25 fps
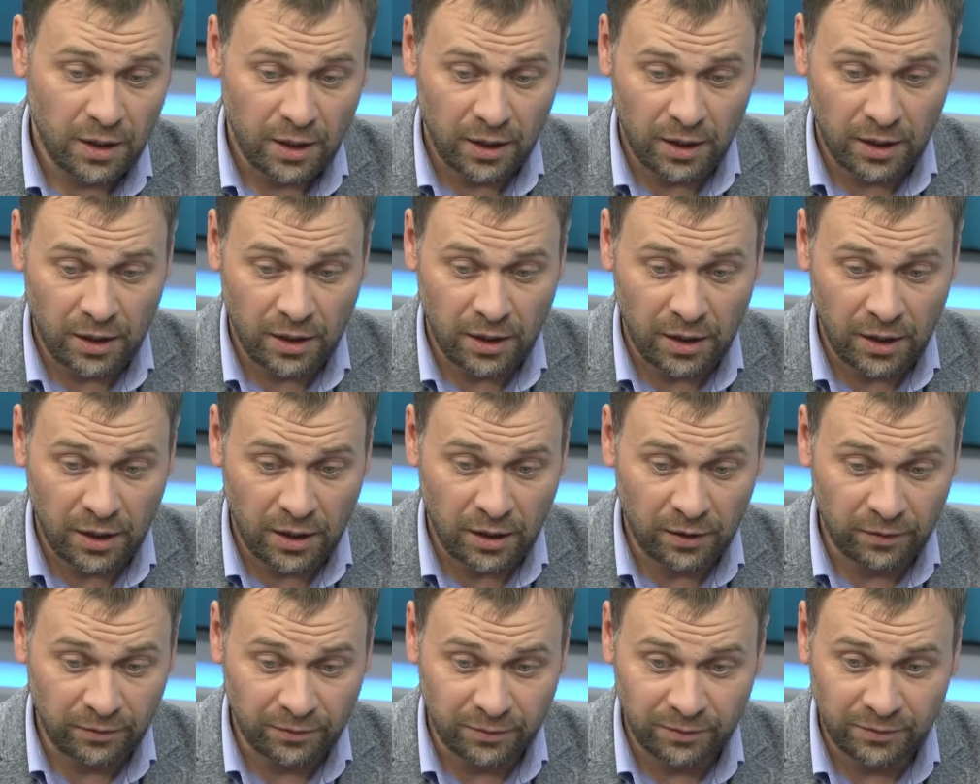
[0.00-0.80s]

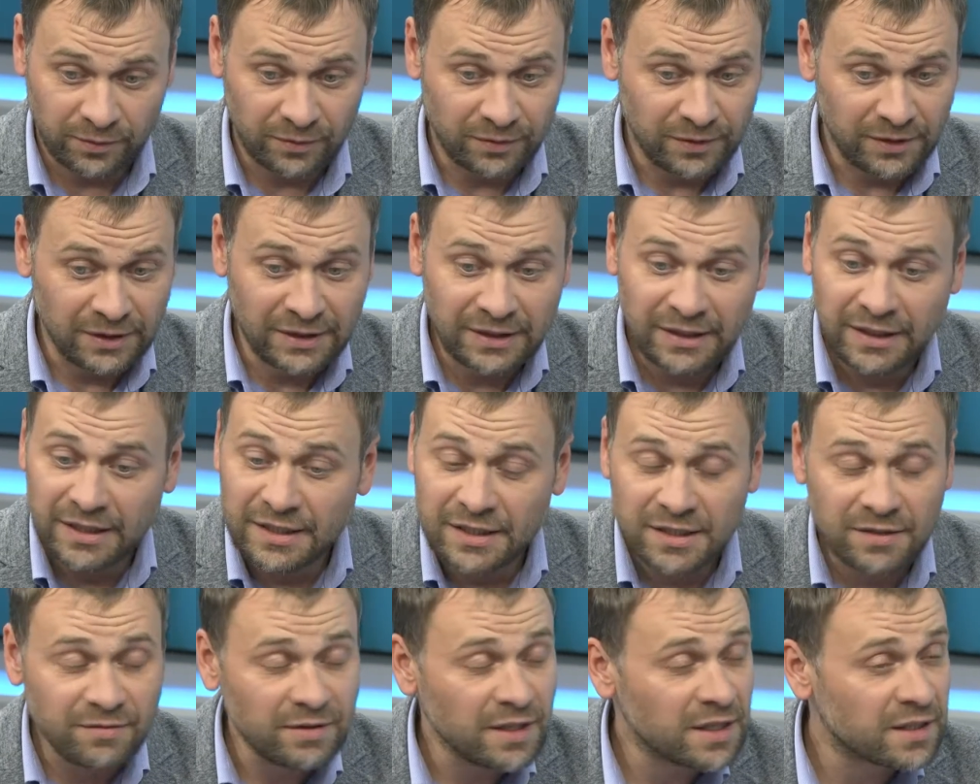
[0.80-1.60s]
Э,
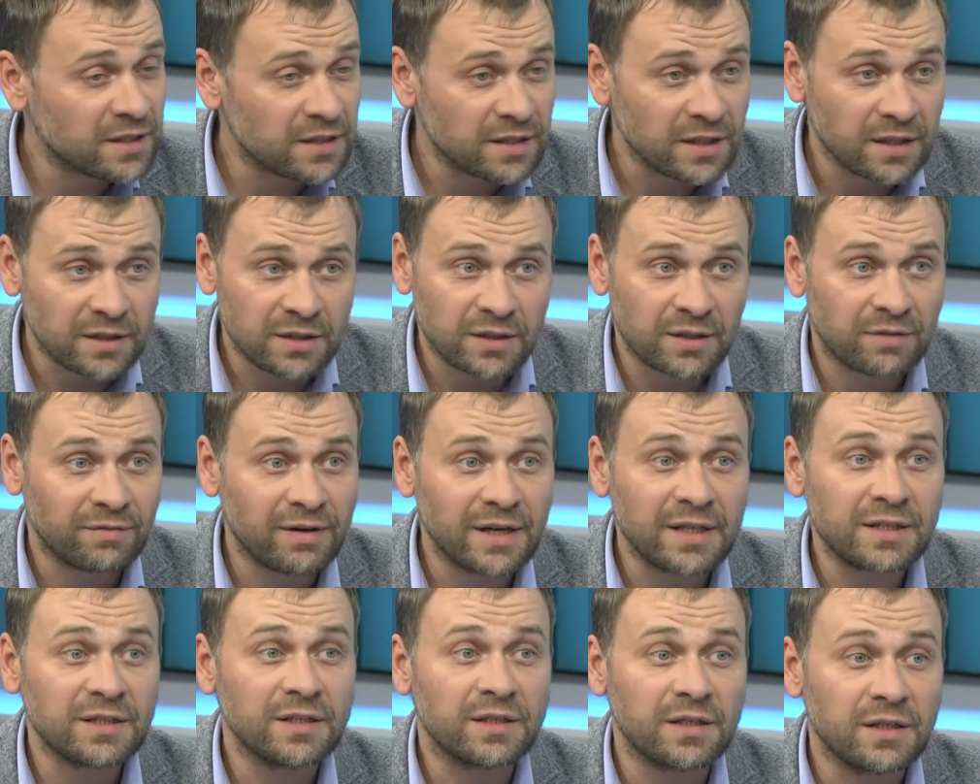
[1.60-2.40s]
неизвестно,
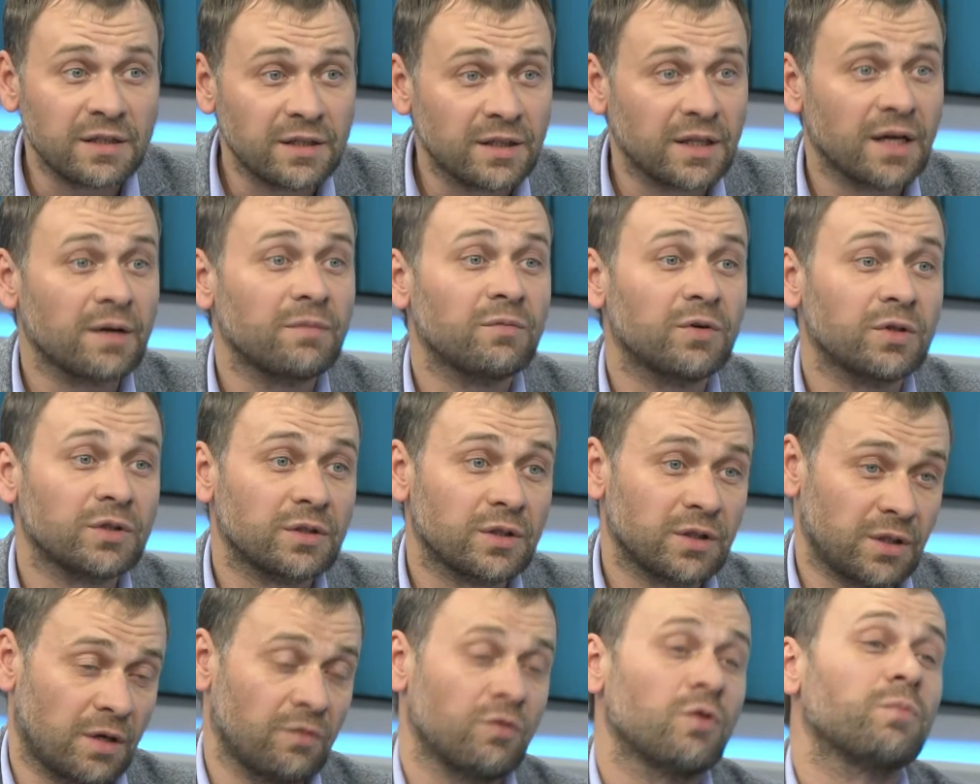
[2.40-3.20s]
схватит ли нам
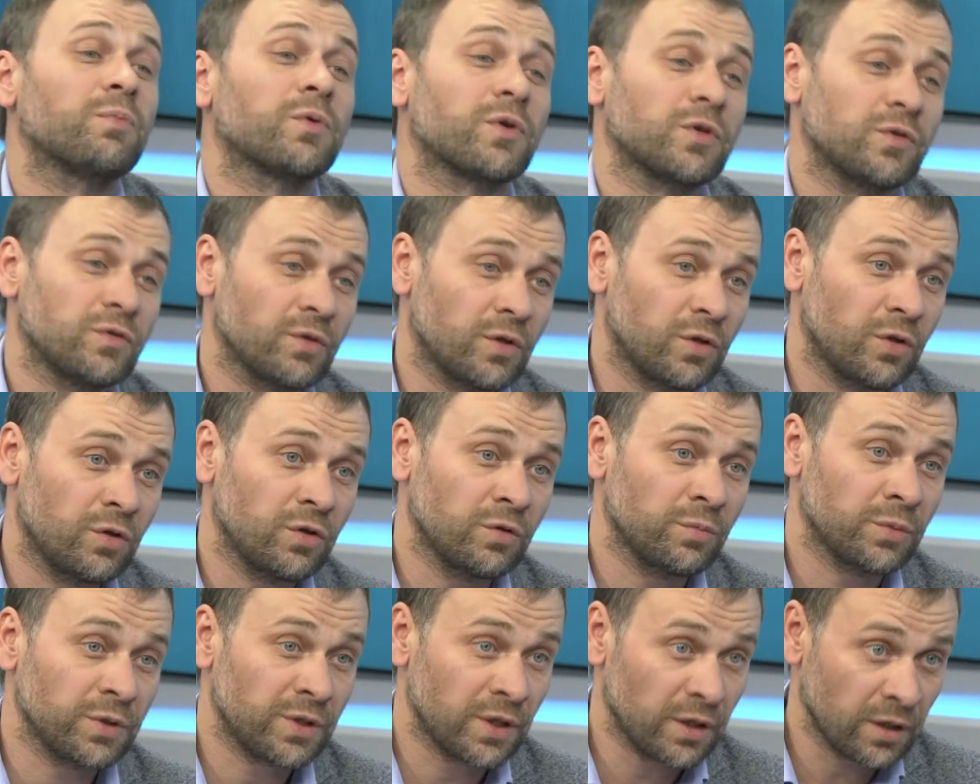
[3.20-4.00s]
вот того
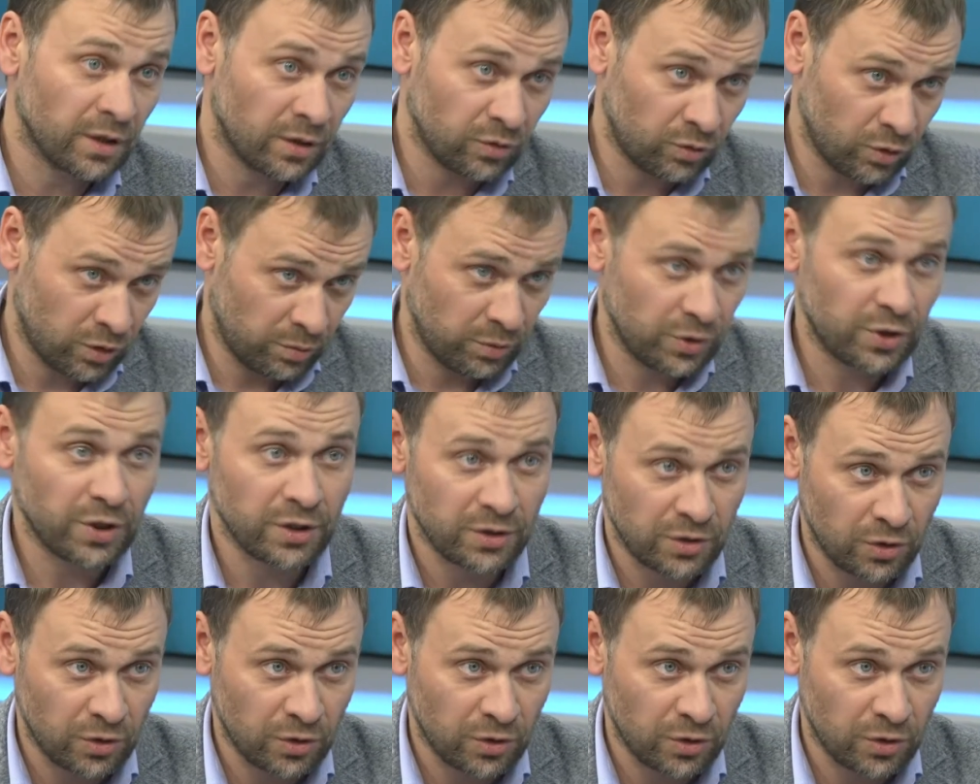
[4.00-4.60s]
противогололедного материала, который мы сейчас